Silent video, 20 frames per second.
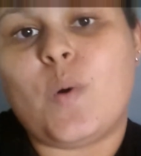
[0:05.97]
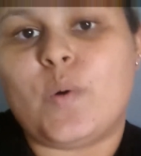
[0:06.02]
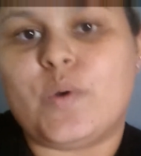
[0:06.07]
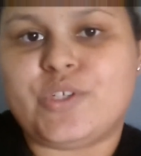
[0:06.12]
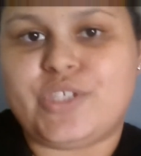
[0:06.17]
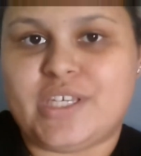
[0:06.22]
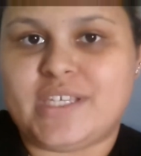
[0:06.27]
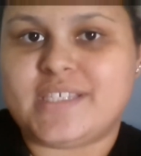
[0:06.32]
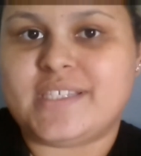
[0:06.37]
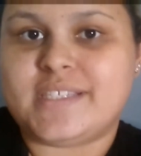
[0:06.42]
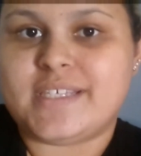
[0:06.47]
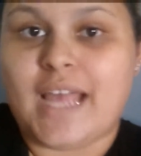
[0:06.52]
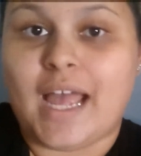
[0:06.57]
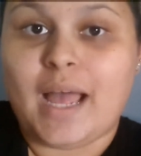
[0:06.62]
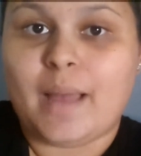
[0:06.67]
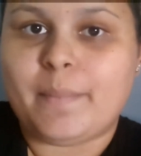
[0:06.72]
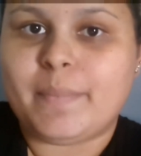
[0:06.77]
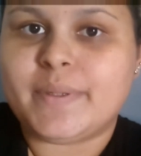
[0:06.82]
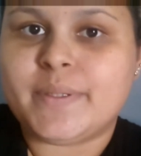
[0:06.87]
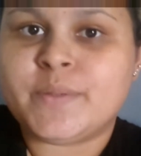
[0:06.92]
Hoje é
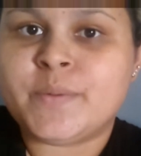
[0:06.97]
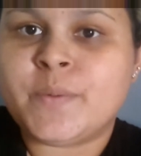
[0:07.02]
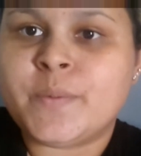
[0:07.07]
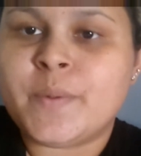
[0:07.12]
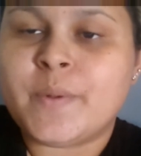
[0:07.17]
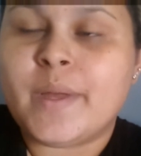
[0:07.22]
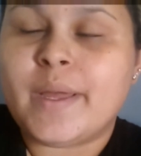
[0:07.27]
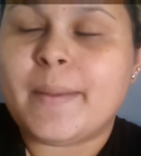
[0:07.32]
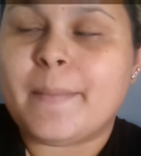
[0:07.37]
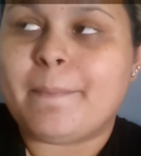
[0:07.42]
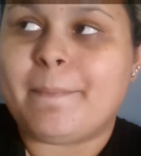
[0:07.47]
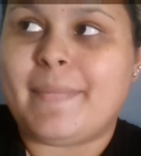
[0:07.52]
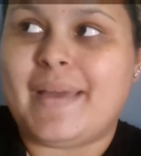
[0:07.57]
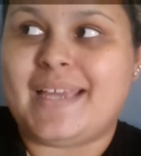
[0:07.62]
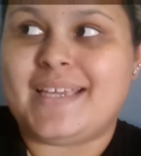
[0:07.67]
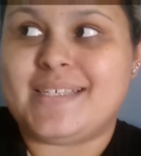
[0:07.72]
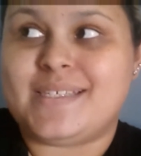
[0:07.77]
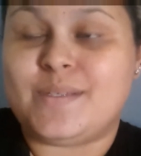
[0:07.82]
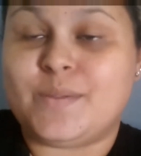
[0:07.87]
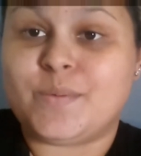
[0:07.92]
sábado,
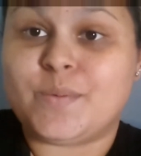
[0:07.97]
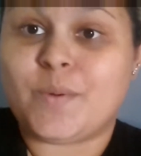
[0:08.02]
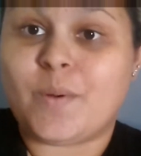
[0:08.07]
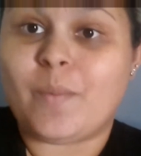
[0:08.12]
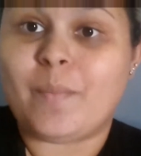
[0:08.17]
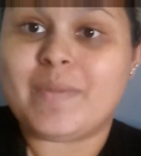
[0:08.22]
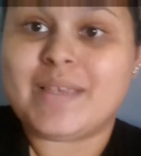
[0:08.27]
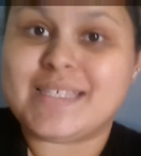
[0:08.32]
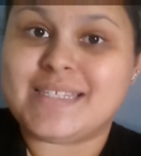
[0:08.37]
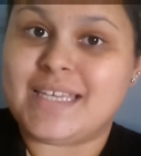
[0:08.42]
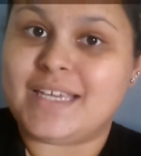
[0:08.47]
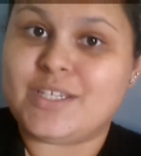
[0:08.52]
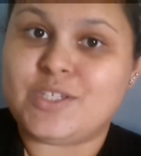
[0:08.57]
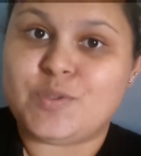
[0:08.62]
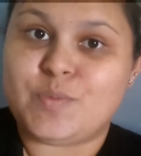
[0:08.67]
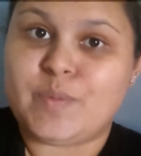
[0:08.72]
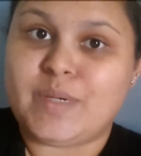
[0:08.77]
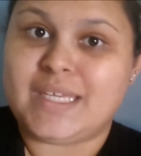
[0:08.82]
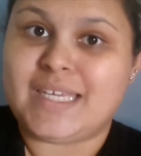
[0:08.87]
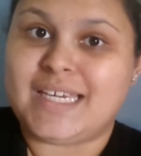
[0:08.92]
mas eu não comecei
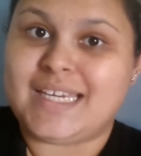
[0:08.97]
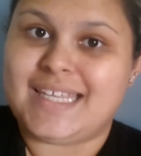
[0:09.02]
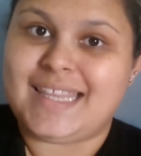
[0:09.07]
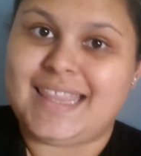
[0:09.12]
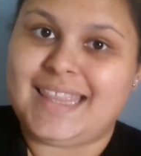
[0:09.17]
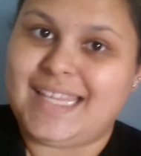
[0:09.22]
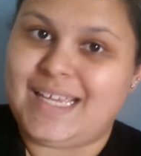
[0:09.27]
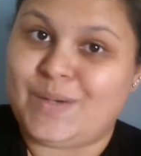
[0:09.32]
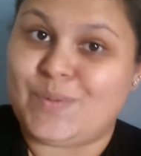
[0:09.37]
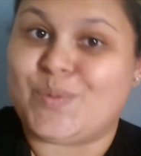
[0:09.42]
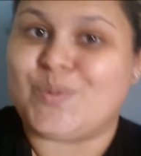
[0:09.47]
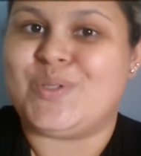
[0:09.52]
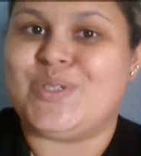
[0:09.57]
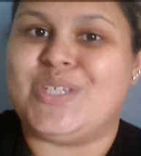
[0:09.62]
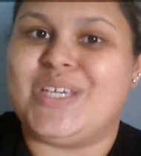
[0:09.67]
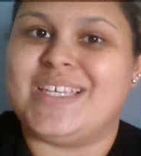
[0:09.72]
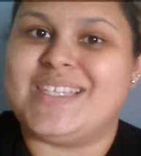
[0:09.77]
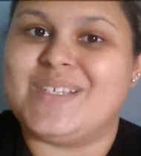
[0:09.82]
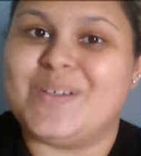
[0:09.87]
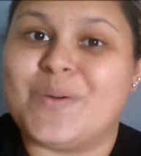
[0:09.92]
de manhã não,
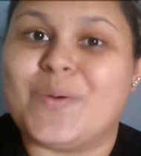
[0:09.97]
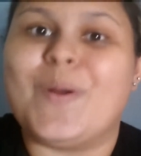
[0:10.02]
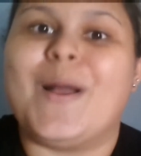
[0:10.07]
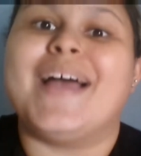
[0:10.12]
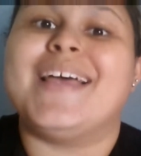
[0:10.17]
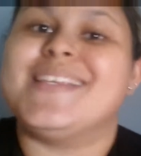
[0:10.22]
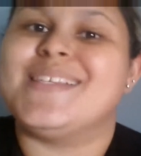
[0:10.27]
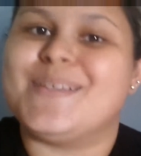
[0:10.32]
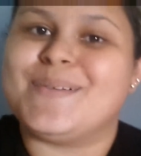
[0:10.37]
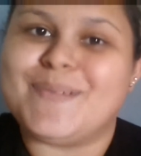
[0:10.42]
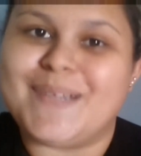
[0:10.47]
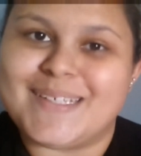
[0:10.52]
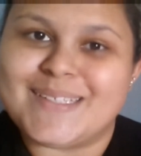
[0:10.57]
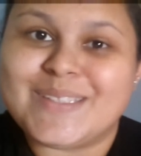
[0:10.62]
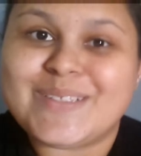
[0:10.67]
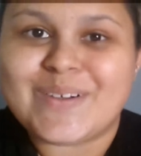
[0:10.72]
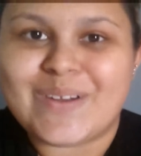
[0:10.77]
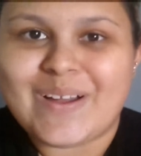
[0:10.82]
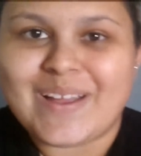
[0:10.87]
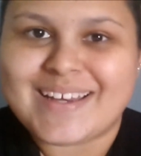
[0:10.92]
já são quase
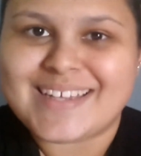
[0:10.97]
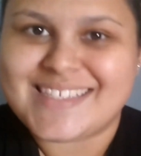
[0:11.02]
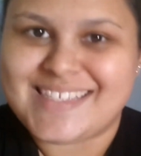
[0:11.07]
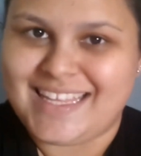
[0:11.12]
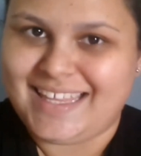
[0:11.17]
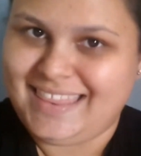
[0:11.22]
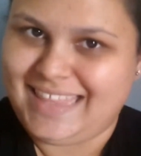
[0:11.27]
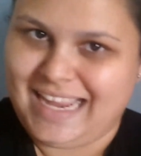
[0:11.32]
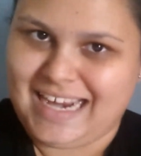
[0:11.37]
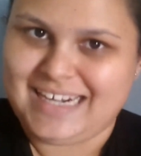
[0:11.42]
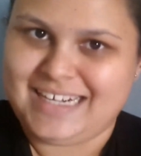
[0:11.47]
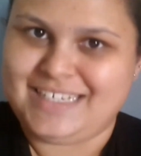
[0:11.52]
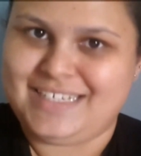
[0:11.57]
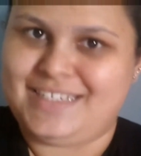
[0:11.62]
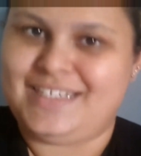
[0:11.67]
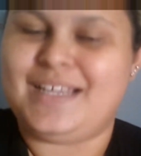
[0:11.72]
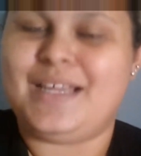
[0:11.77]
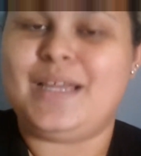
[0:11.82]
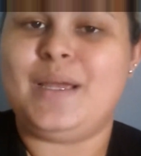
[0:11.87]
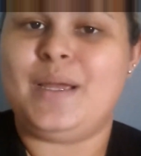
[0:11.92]
4 horas da
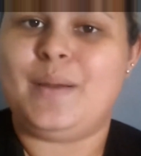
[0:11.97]
tarde.